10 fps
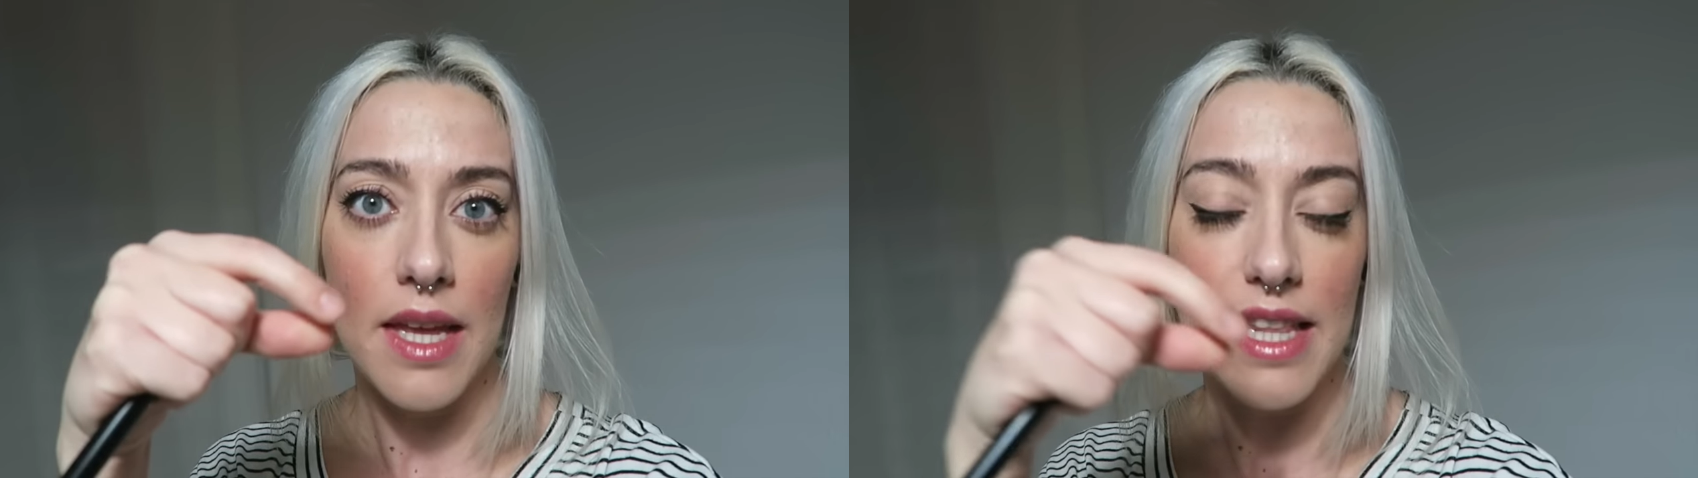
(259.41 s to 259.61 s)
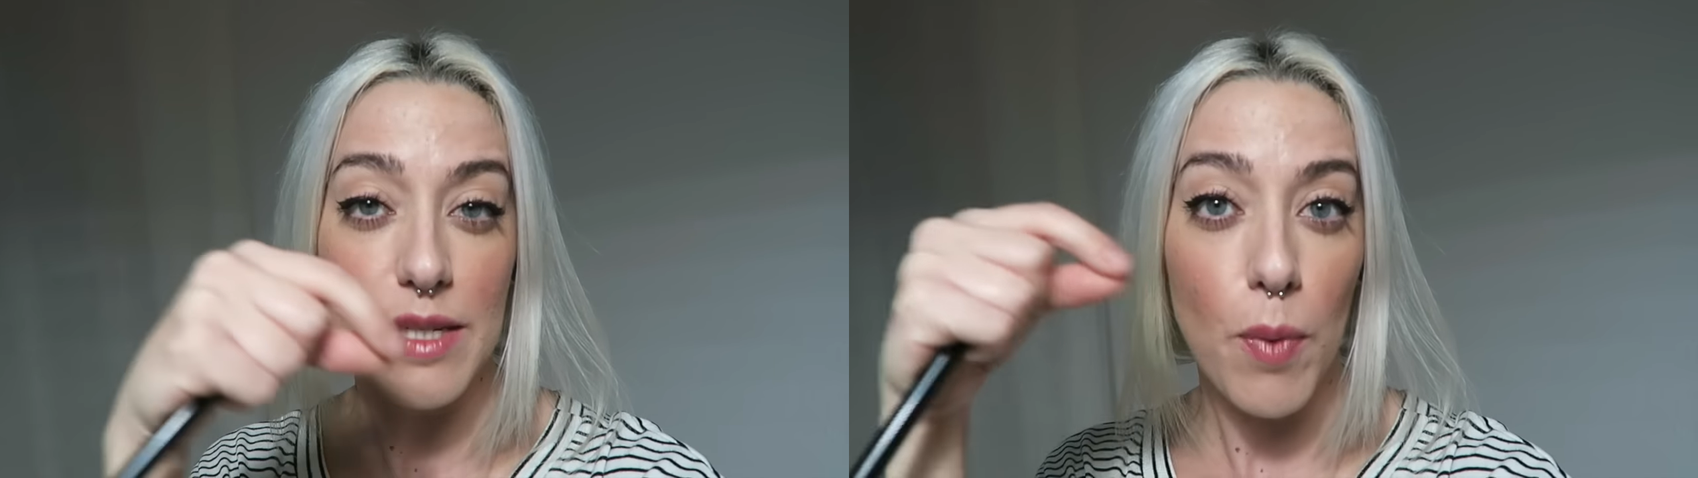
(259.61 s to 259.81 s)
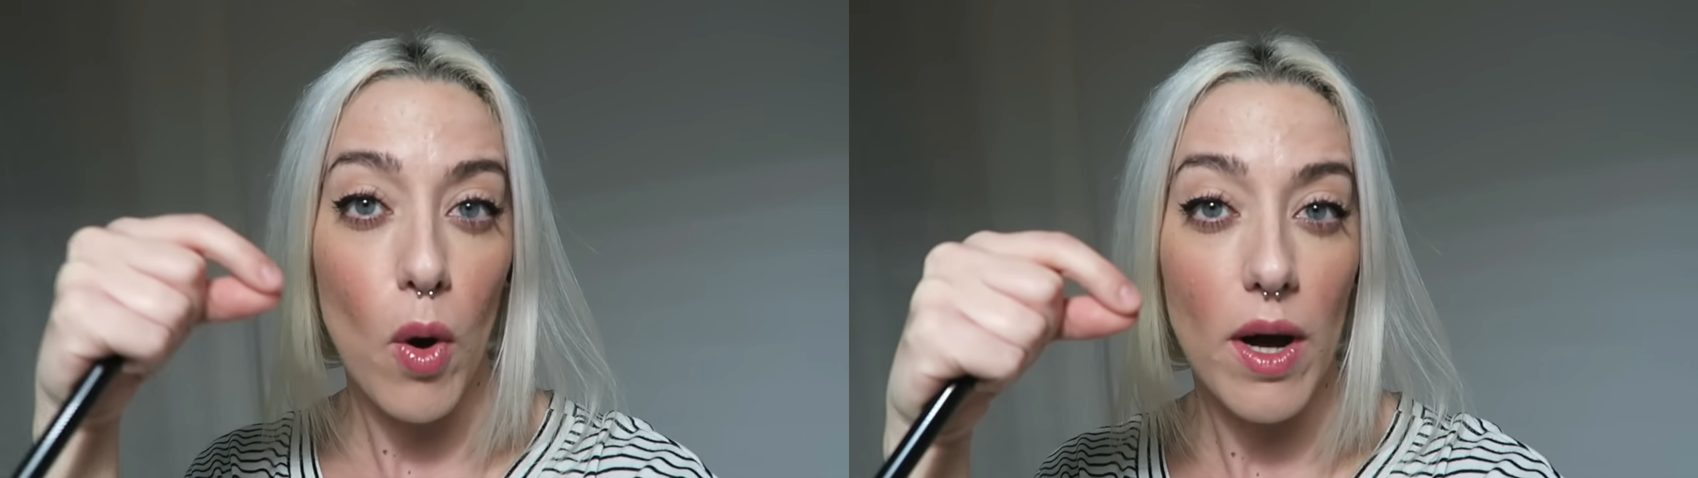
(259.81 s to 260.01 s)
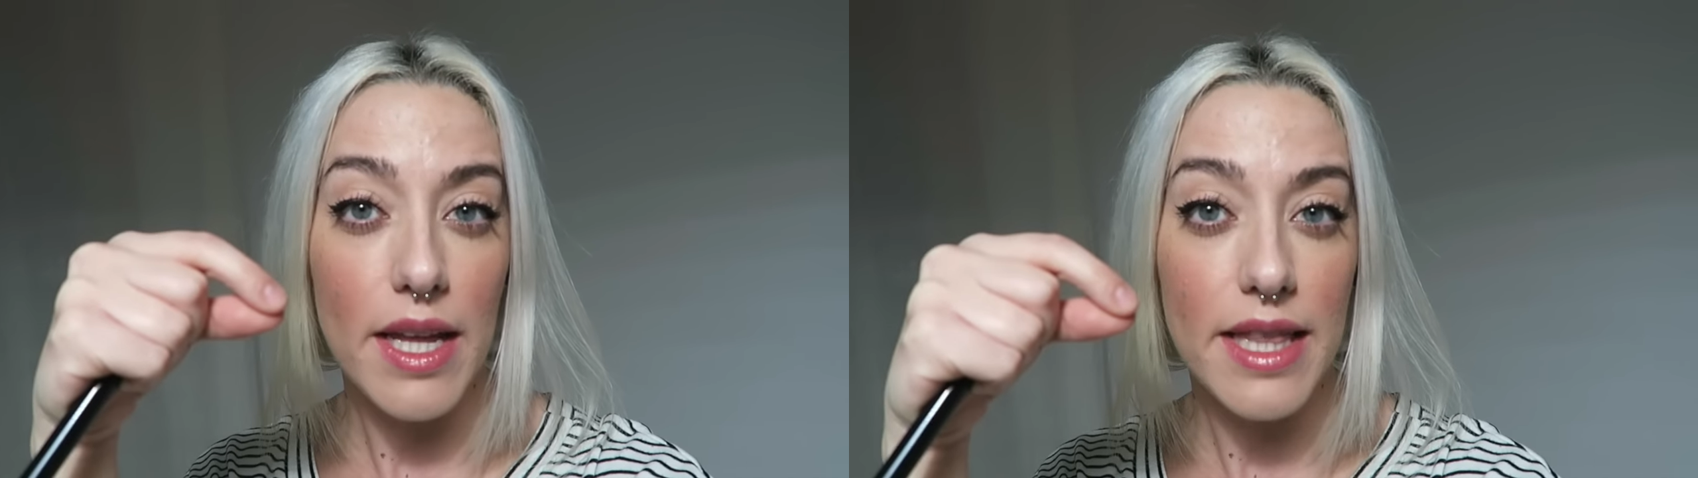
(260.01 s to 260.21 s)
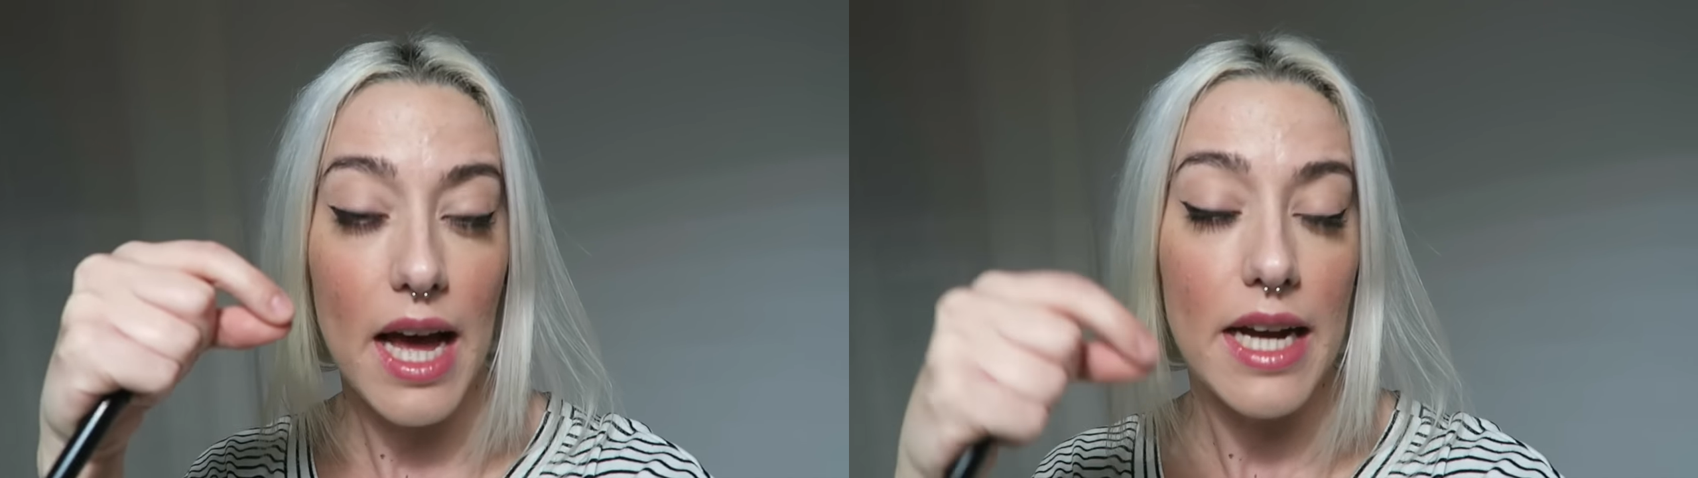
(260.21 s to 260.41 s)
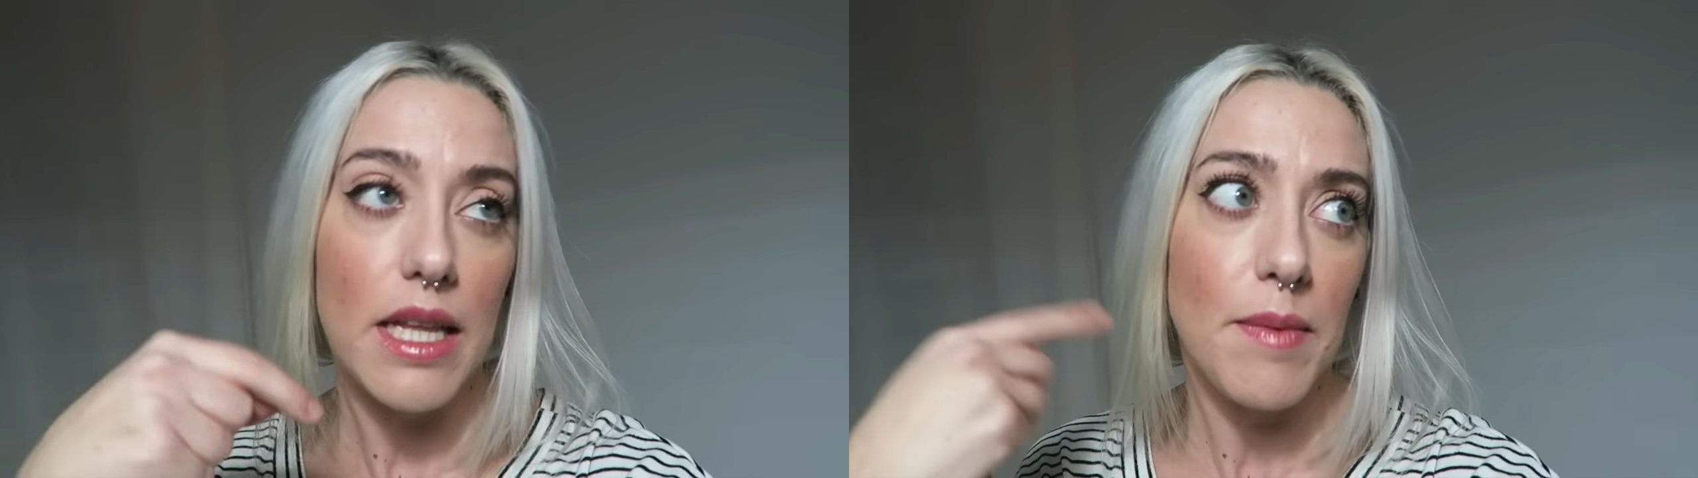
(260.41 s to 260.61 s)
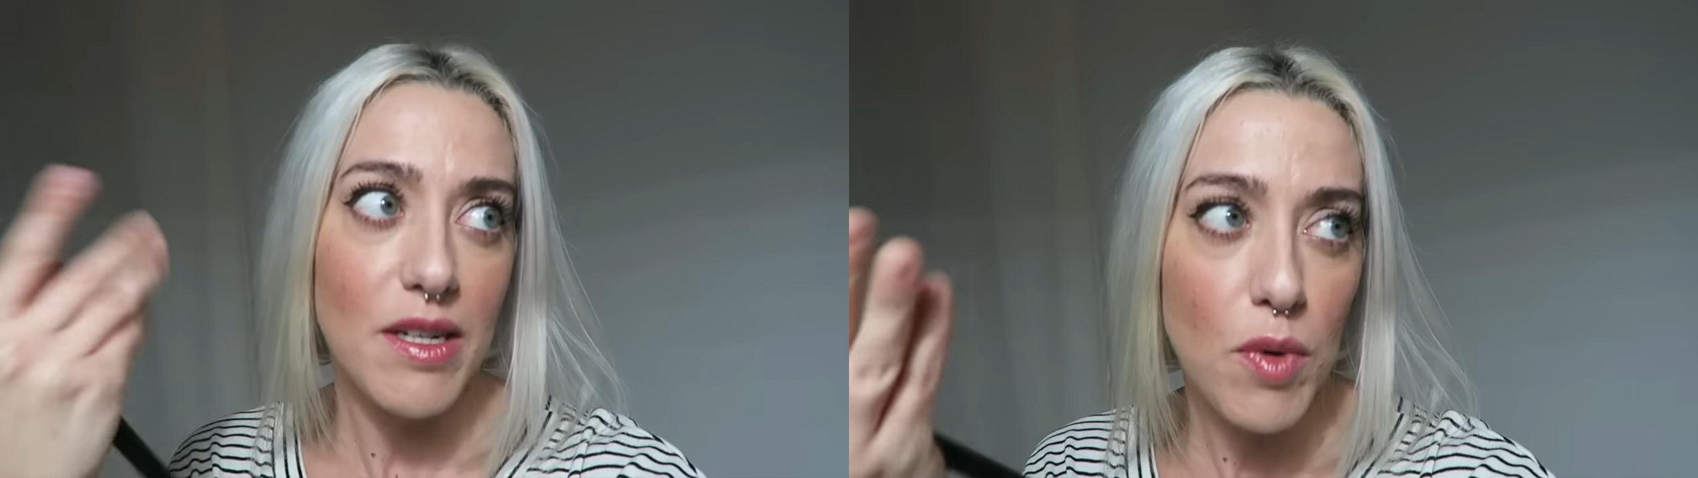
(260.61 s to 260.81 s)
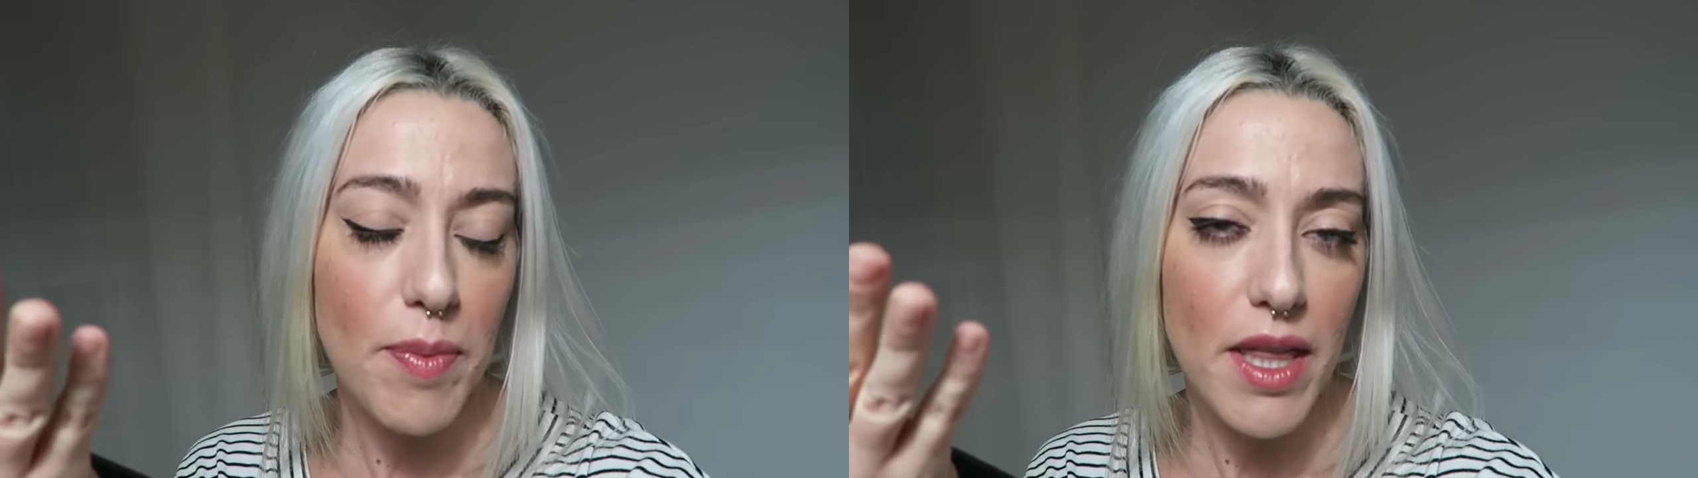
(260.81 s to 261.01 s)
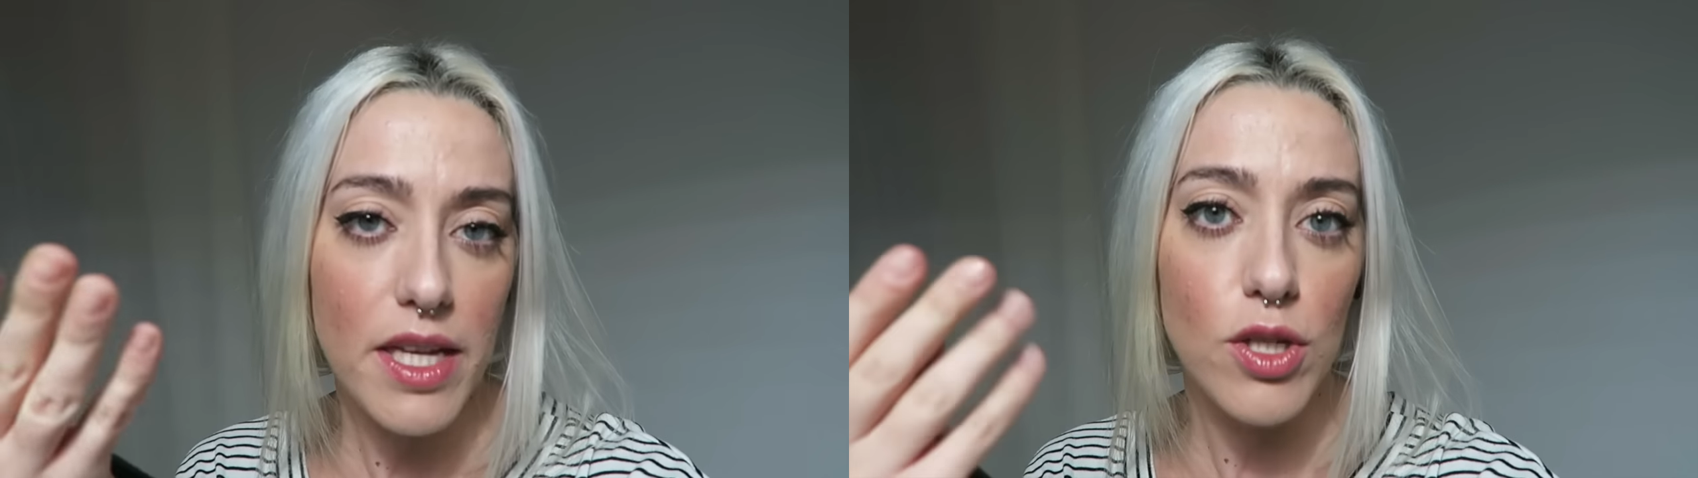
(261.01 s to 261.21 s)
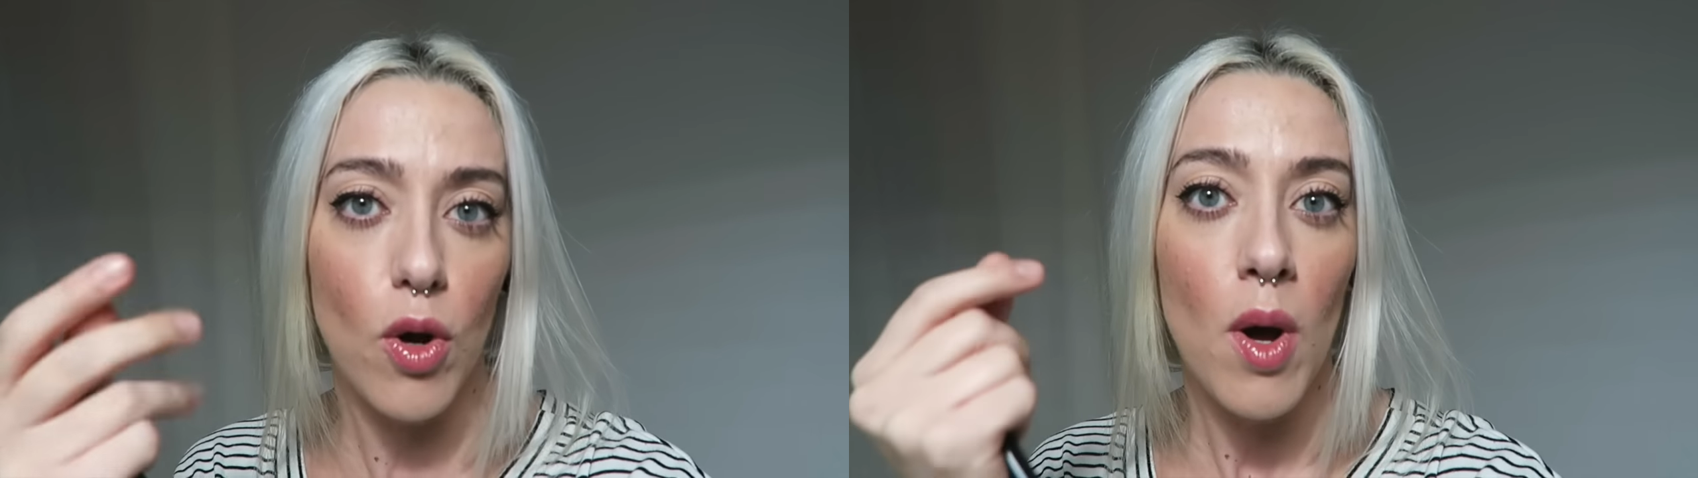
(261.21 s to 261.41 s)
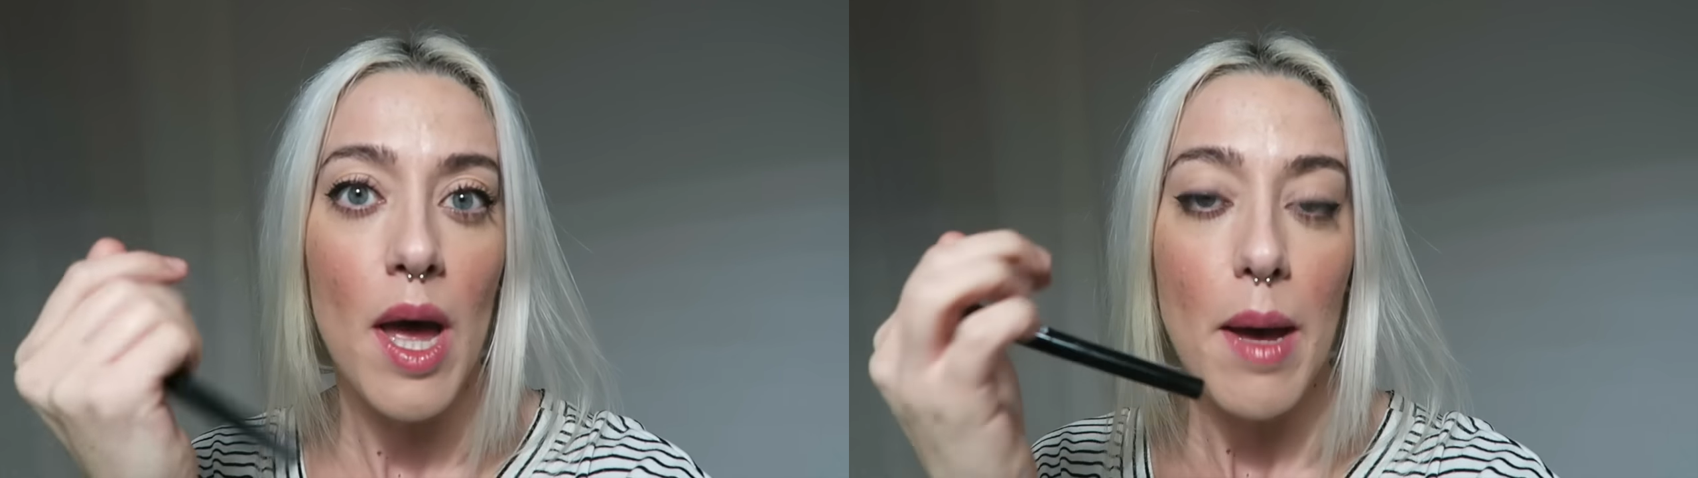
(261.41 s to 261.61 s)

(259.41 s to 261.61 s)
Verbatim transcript: de esponjita, que también es muy preciso,